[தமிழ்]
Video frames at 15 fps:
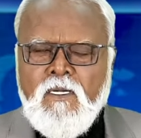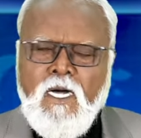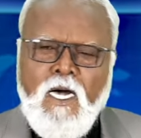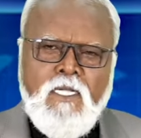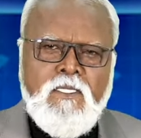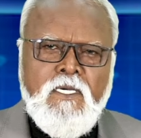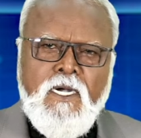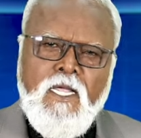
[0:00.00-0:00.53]

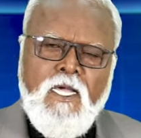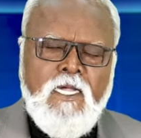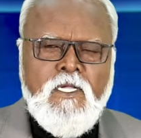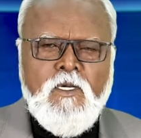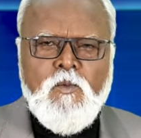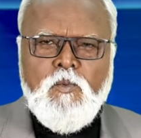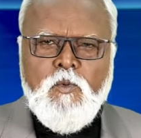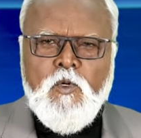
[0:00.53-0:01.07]
காதுகளே
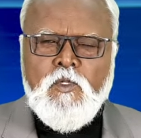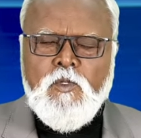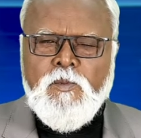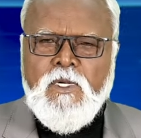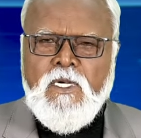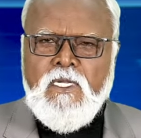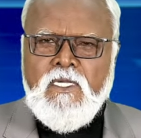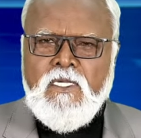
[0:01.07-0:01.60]
எனக்கு போதும்
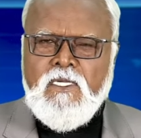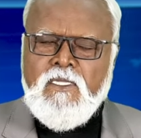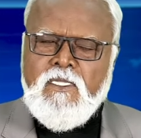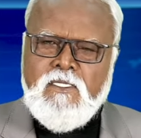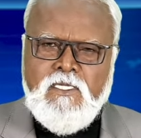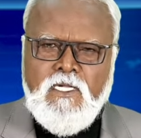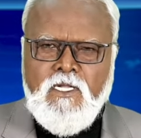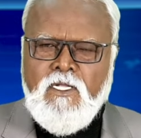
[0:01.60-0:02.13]
என்று
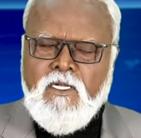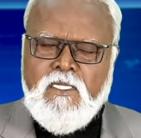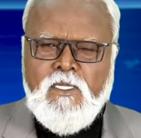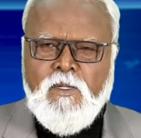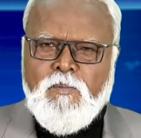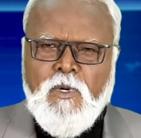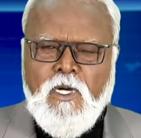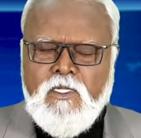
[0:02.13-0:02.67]
இந்த
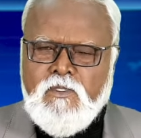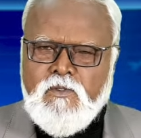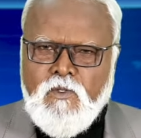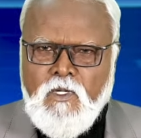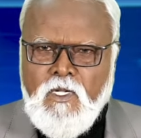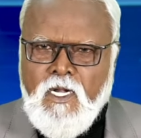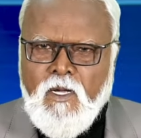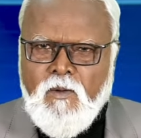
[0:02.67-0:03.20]
சரீரத்தை பார்த்து
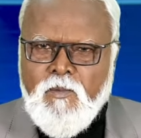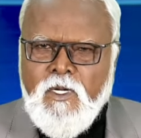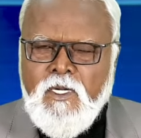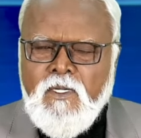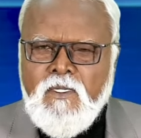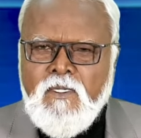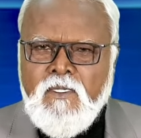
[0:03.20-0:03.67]
சொல்லலாமா